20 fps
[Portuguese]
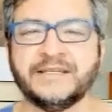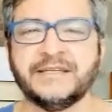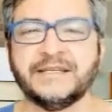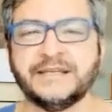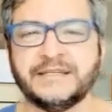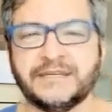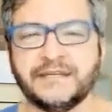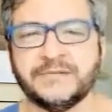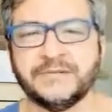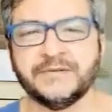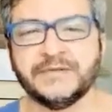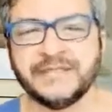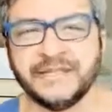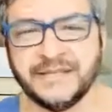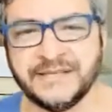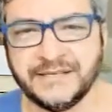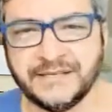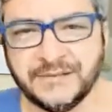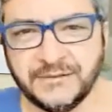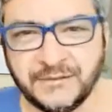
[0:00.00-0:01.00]
né, que
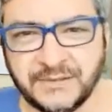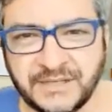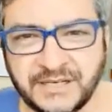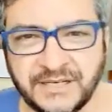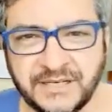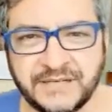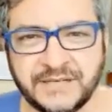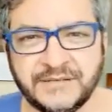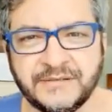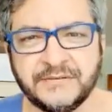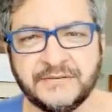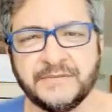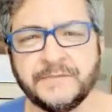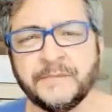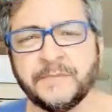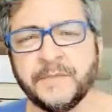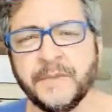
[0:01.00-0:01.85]
acontece no trânsito,